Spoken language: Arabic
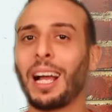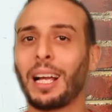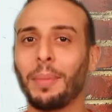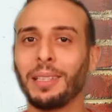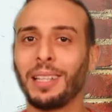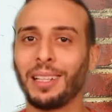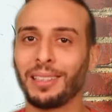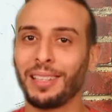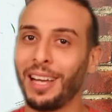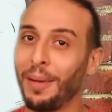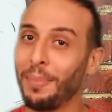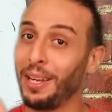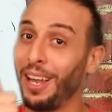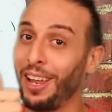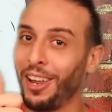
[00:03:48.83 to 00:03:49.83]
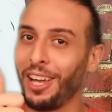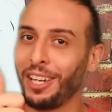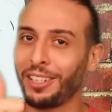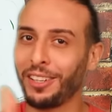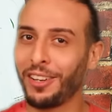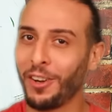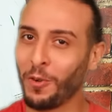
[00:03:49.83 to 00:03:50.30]
عجبتك اعمل لها
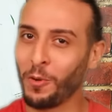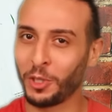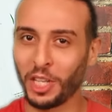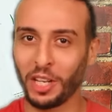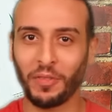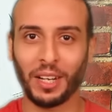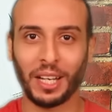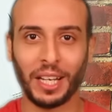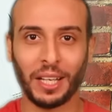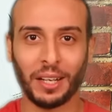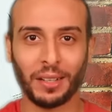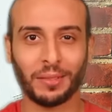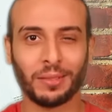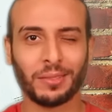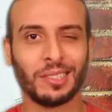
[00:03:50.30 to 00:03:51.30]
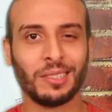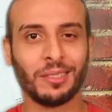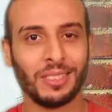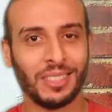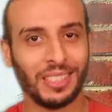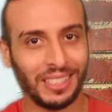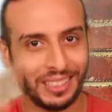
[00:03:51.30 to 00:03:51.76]
لايك وشير في الخير
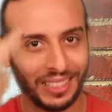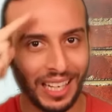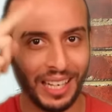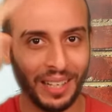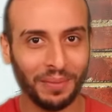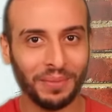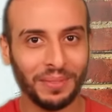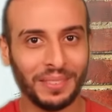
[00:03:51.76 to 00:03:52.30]
سلام